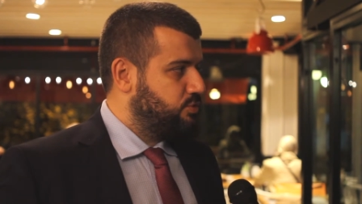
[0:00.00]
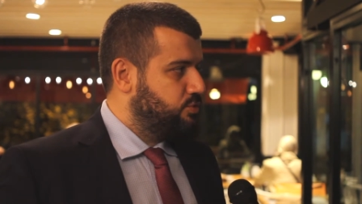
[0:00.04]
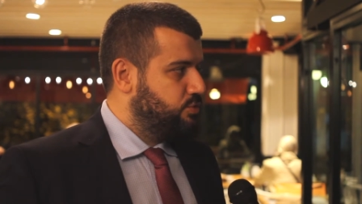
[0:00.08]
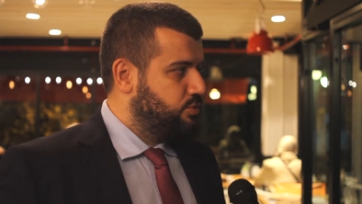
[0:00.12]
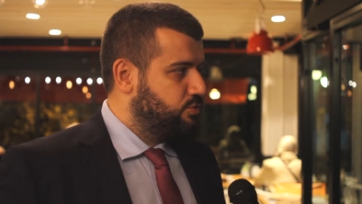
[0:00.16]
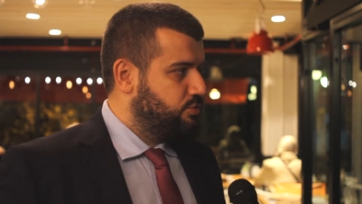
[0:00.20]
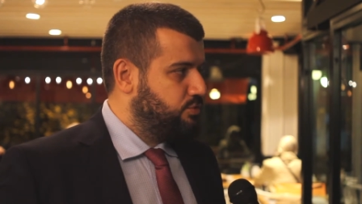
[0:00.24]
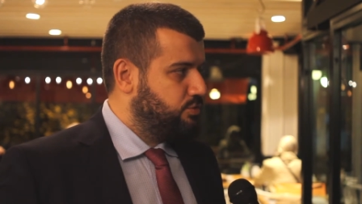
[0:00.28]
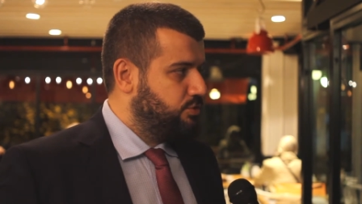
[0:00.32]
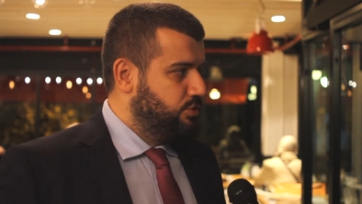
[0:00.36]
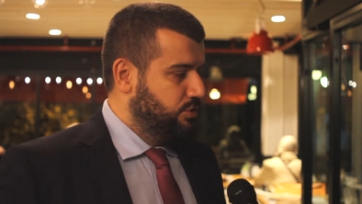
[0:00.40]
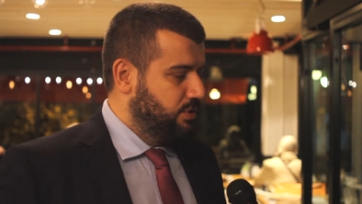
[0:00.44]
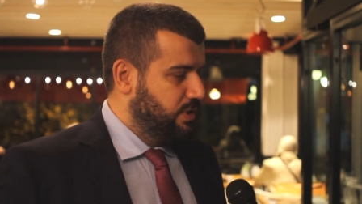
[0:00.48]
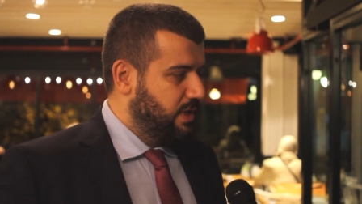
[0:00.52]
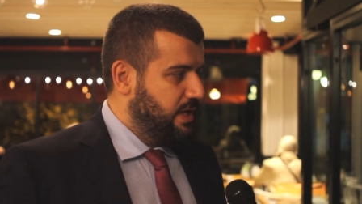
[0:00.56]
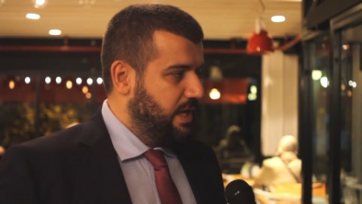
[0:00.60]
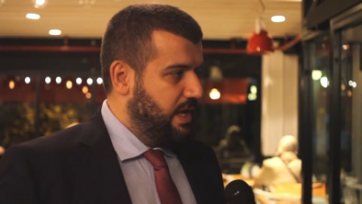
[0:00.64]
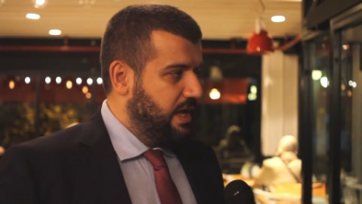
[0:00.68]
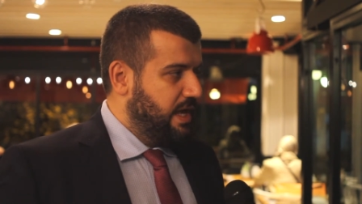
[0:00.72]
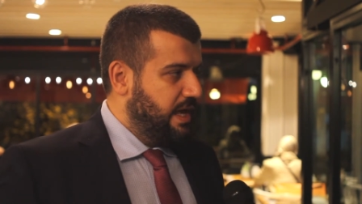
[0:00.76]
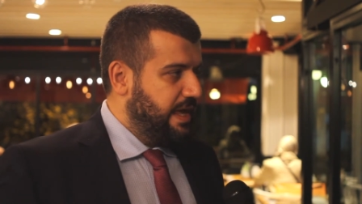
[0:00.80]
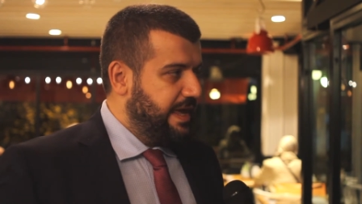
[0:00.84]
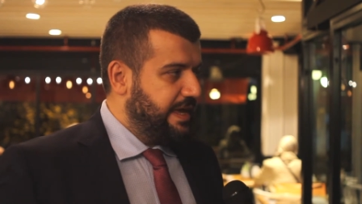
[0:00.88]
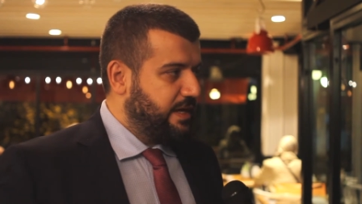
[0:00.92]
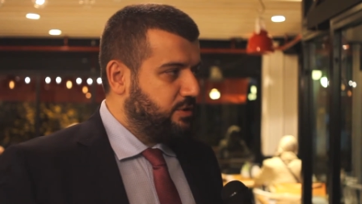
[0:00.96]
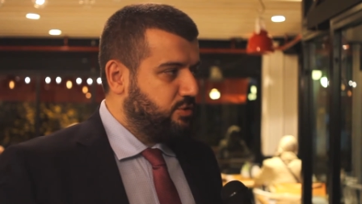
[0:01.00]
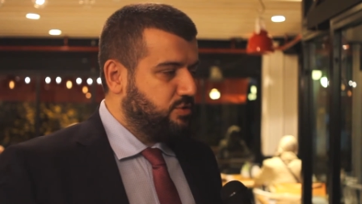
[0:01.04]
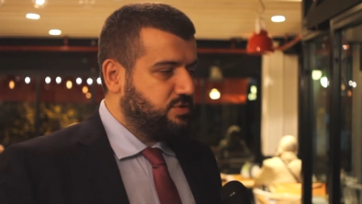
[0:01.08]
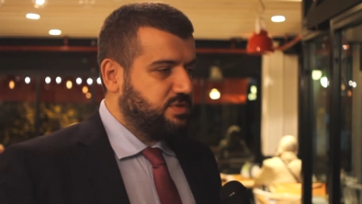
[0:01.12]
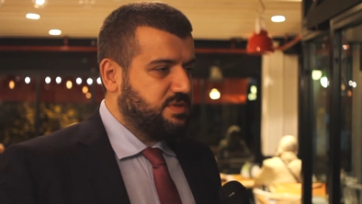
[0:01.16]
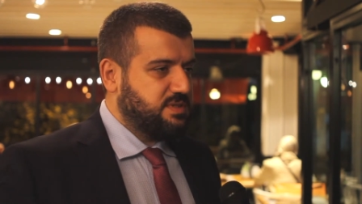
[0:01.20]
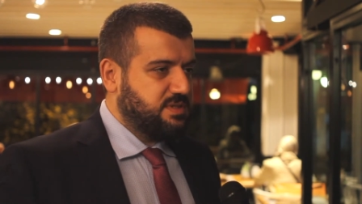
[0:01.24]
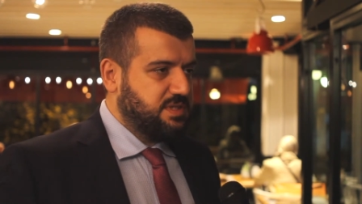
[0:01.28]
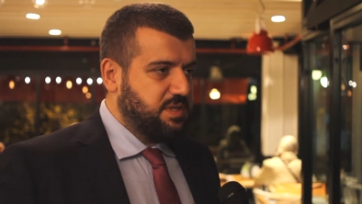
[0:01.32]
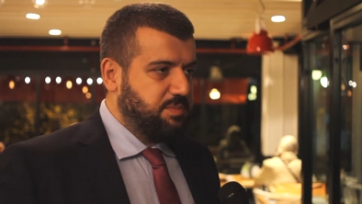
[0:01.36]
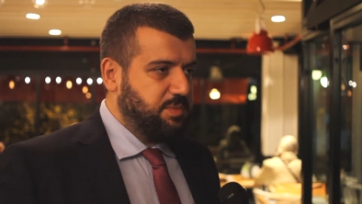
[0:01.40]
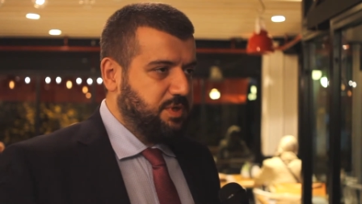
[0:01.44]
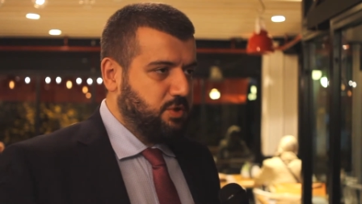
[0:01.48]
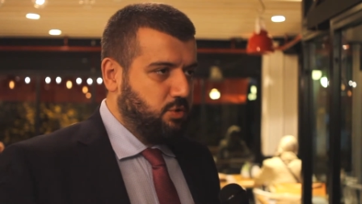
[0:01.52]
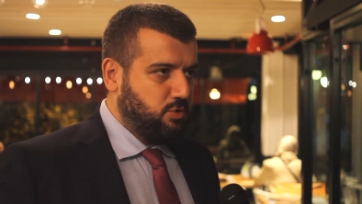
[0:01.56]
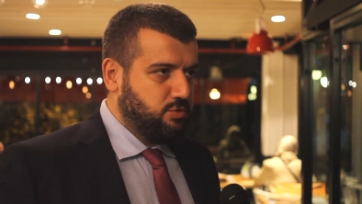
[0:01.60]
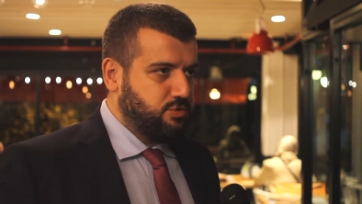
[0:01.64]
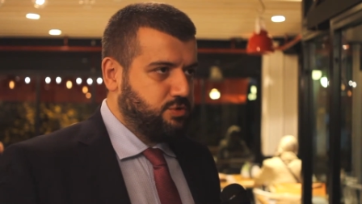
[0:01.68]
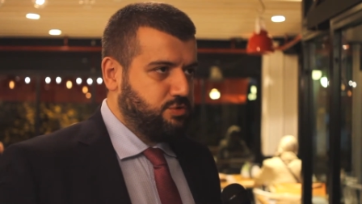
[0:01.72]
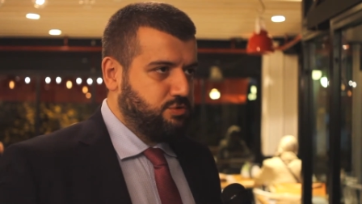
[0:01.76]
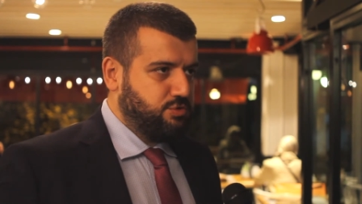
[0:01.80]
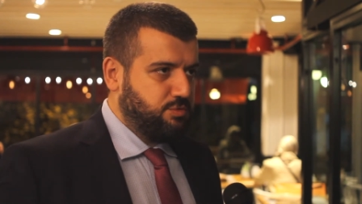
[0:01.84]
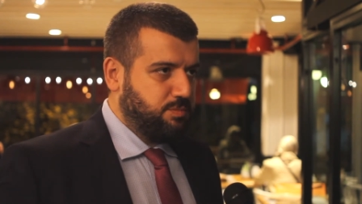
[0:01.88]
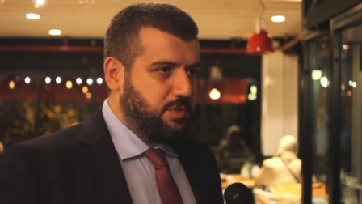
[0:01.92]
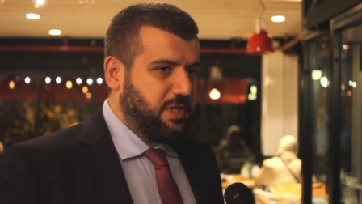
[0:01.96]
uydunun ekosistemini
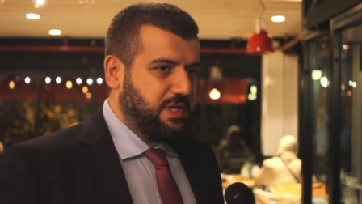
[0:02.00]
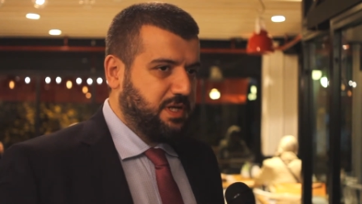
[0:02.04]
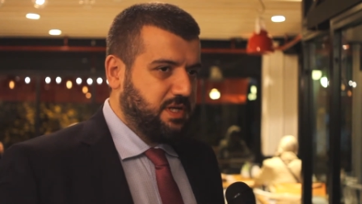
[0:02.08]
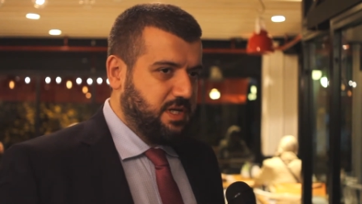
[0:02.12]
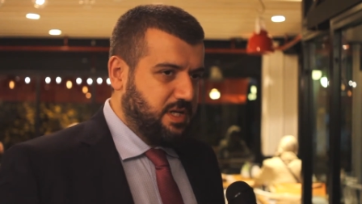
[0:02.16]
oluşturmak.